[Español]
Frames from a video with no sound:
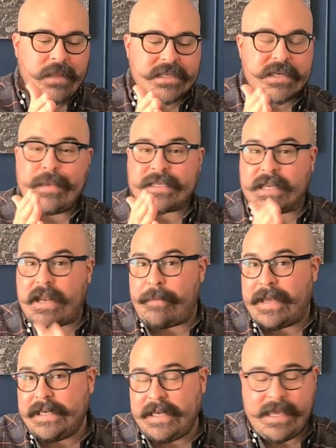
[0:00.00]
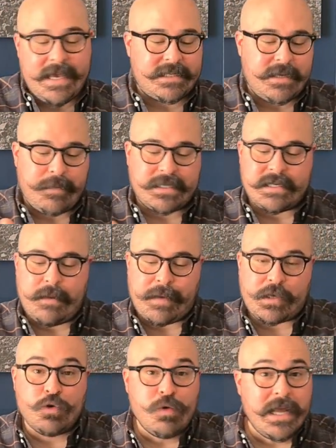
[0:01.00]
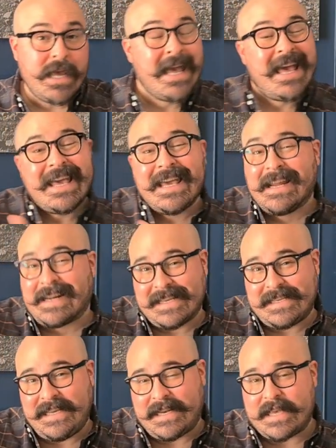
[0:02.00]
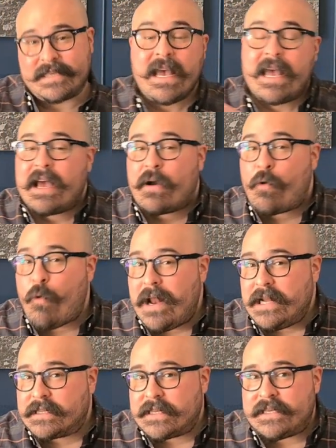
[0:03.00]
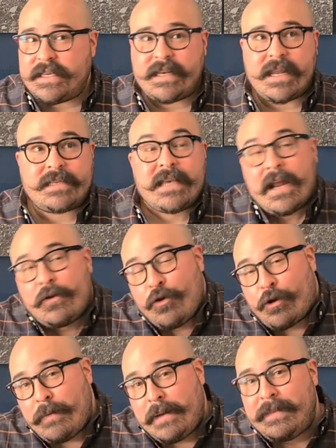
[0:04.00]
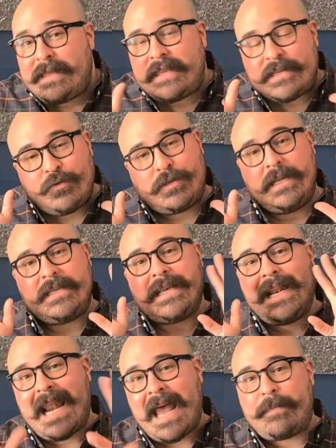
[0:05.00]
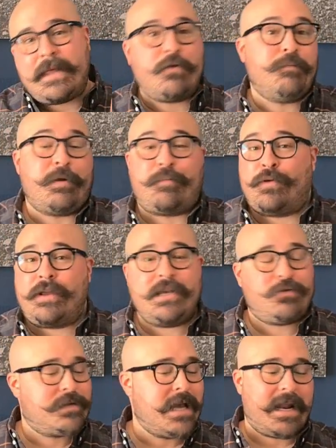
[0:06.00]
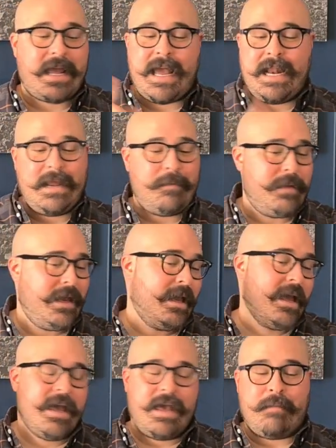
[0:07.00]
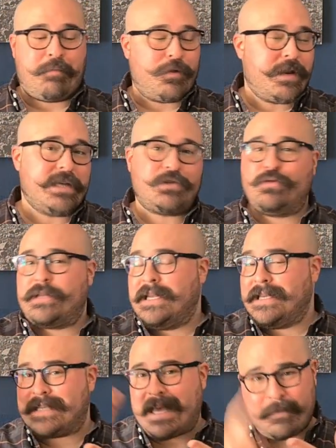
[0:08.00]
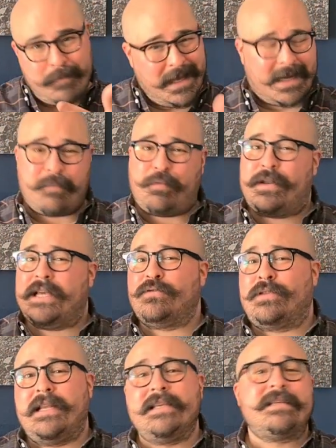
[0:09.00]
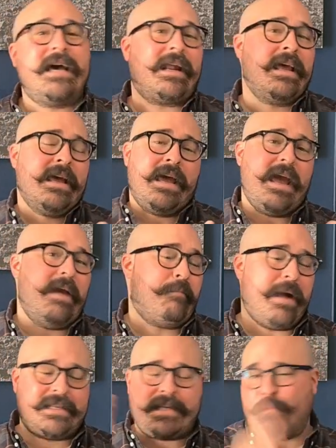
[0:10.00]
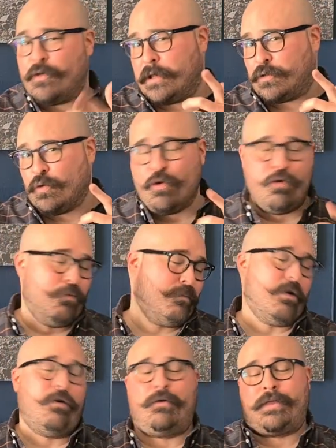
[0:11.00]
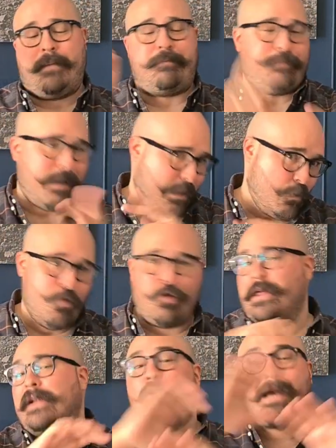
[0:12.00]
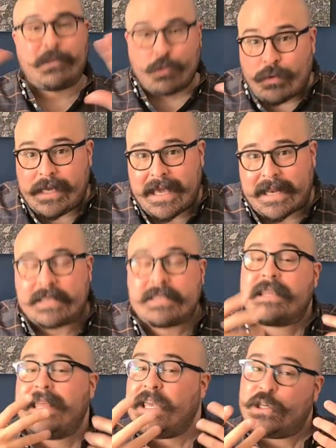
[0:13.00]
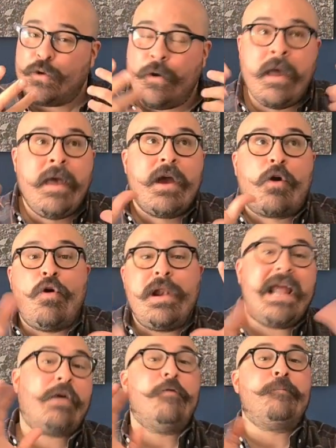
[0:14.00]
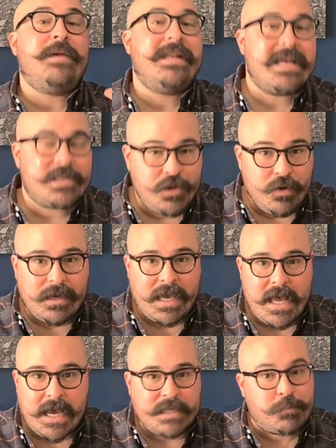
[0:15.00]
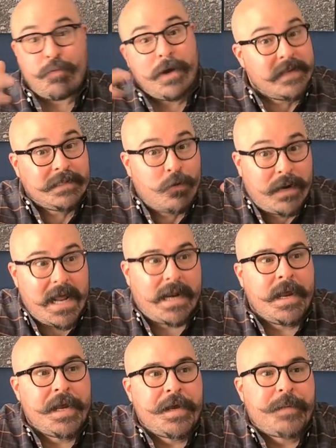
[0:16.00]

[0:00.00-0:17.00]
Se mezcla vainilla, se mezcla pachuli y resinas. ¿Cuáles resinas? Normalmente se utiliza el labdanum, pero podrías usar LMI, eh, podrías utilizar mirra, podrías utilizar eh, bálsamo de Tulum o de Perú o de lo que tú quieras. De hecho, con la combinación que hagas puedes lograr